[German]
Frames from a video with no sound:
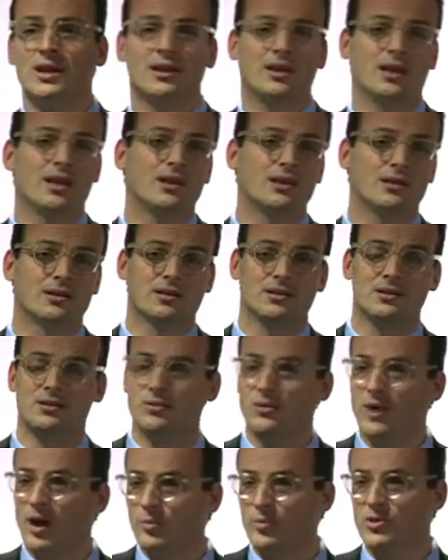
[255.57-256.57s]
gehe ich in
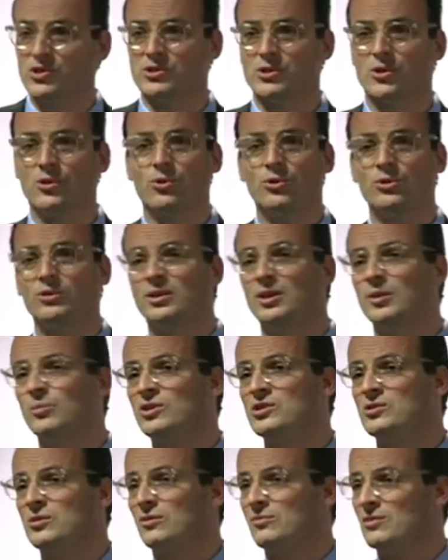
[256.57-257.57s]
Richtung Amazon, nehme
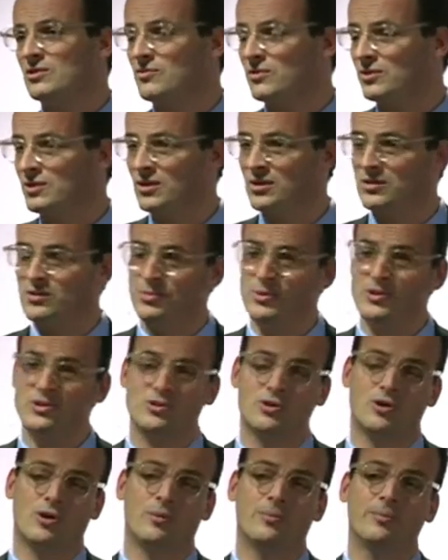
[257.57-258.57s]
ich so etwas von einer
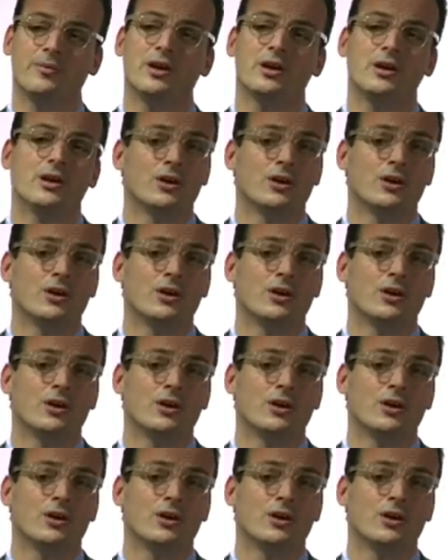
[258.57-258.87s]
Swisscom